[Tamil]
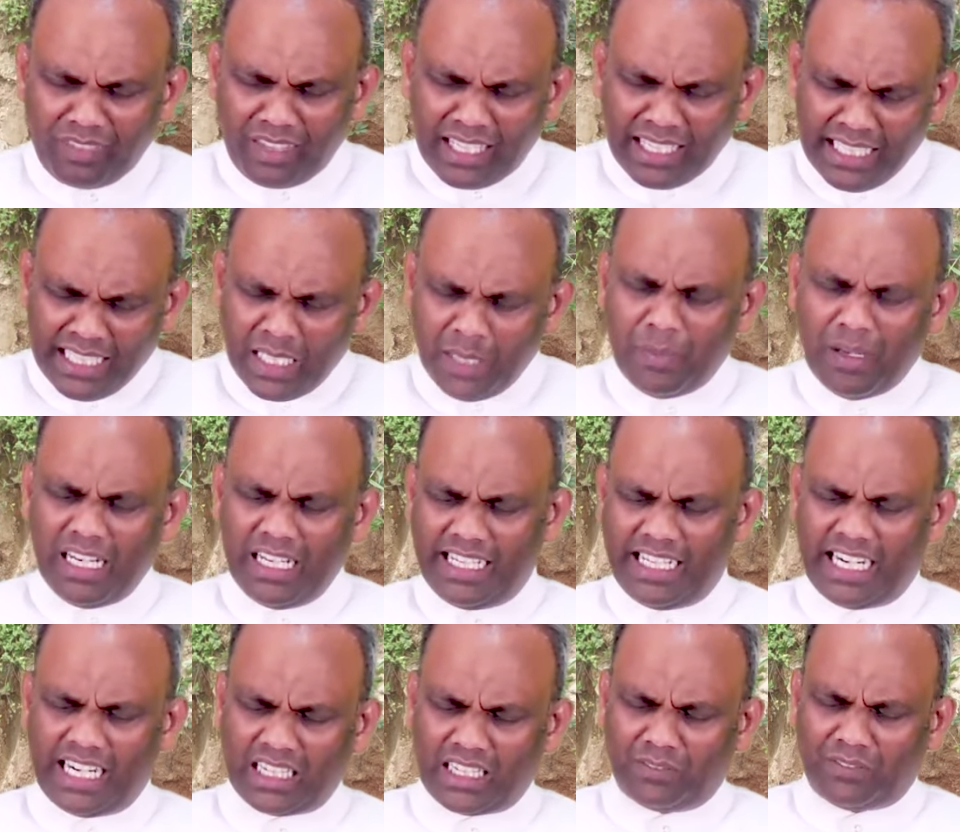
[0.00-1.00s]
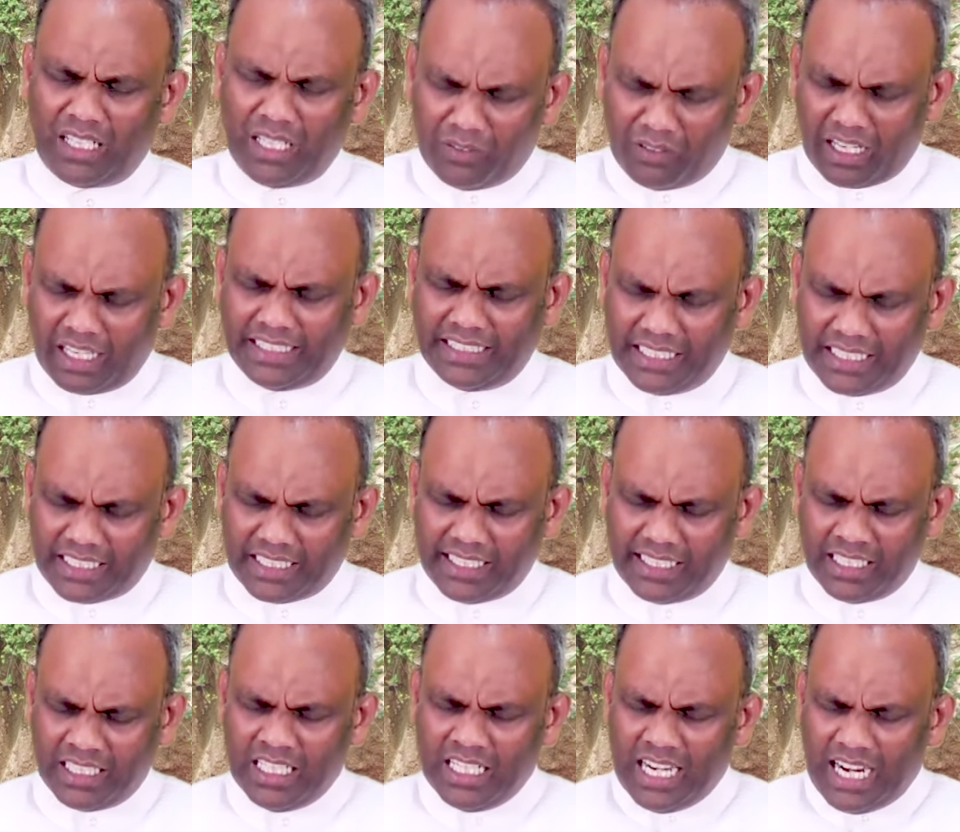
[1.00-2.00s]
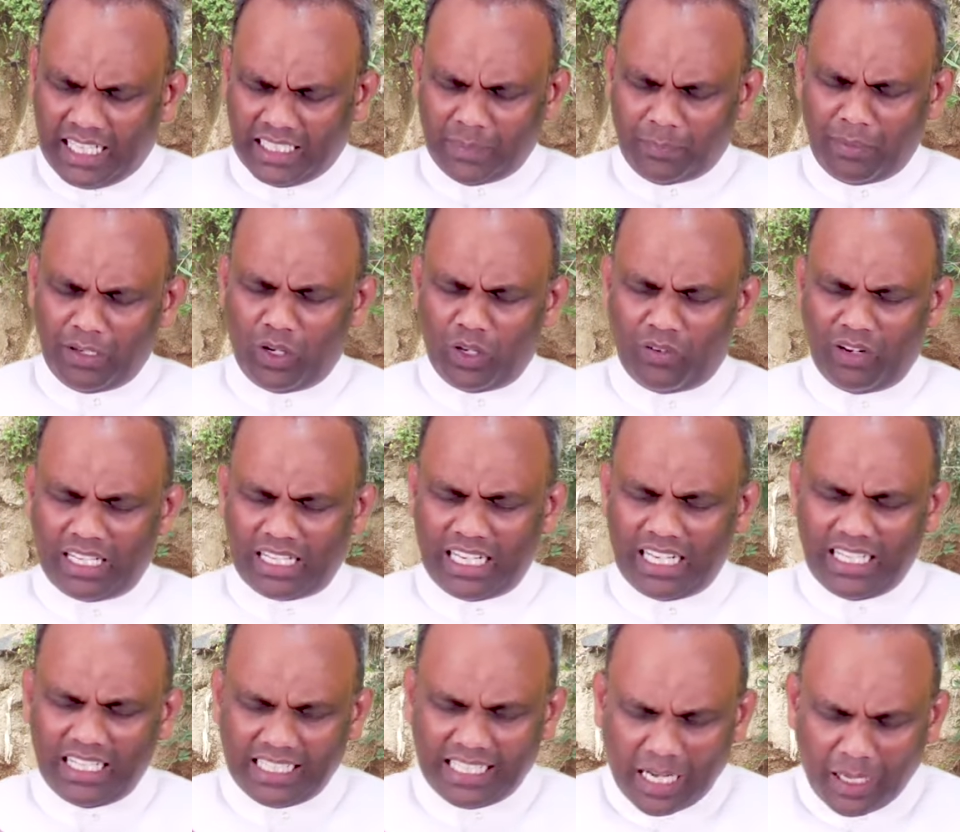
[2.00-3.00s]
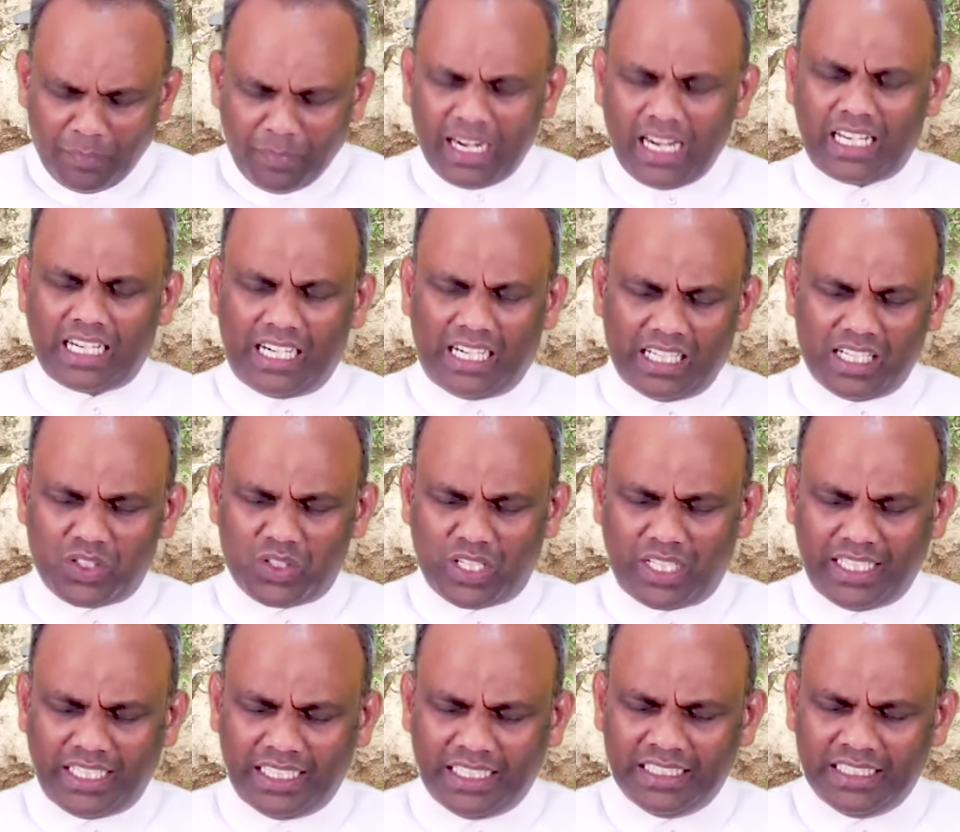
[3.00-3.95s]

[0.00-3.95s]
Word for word: இனிமேல் நீ நடத்த வல்லவராக இருக்கிறேன் அந்த பிள்ளையோட வாழ்க்கையில் எல்லாம் நன்மைகளை காண செய்யுங்க